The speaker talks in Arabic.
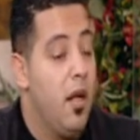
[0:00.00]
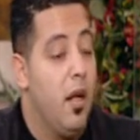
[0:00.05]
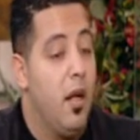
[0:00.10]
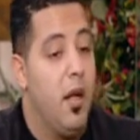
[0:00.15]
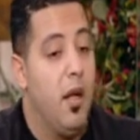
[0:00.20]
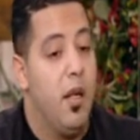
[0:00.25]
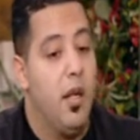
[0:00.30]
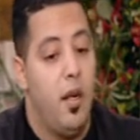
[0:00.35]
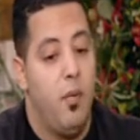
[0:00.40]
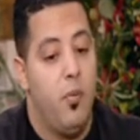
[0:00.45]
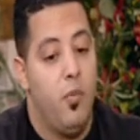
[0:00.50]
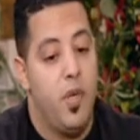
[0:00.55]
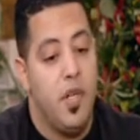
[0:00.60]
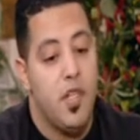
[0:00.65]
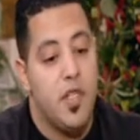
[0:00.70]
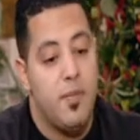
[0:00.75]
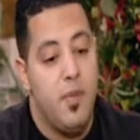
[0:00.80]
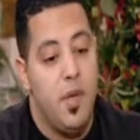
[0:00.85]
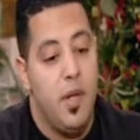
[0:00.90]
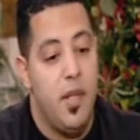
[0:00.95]
هي
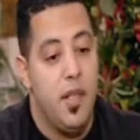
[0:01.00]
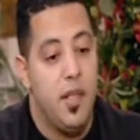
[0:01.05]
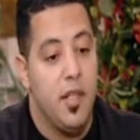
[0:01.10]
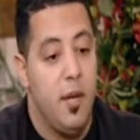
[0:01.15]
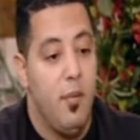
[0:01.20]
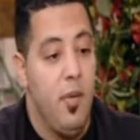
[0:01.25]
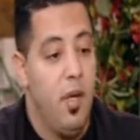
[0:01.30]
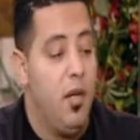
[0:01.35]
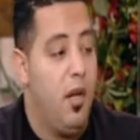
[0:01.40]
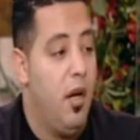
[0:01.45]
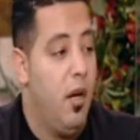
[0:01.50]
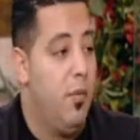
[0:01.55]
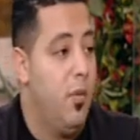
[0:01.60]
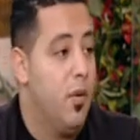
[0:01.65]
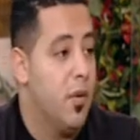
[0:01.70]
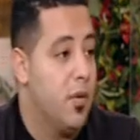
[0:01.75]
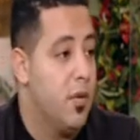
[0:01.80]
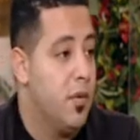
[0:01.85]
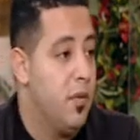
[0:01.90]
مناسبه لجميع الاعمار